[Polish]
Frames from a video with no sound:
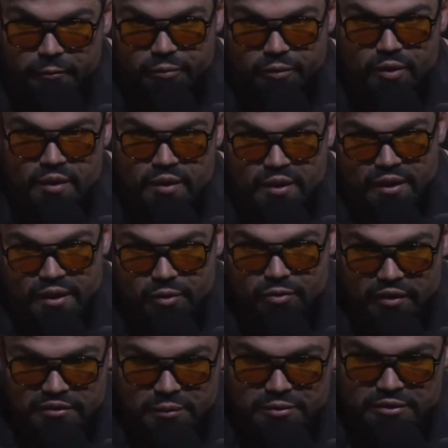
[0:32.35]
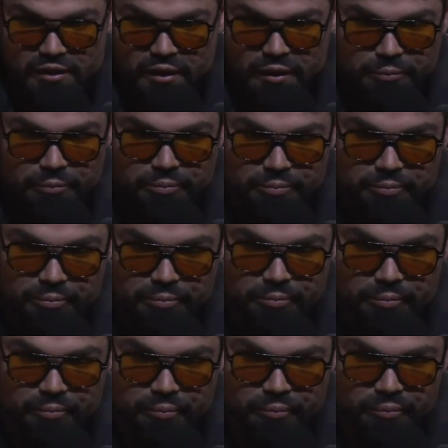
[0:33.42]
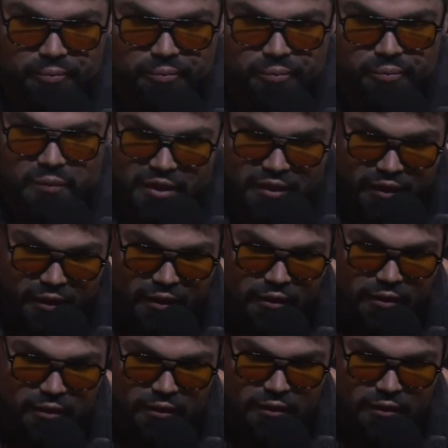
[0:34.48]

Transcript: Bo, i uważam, że mm, Mirek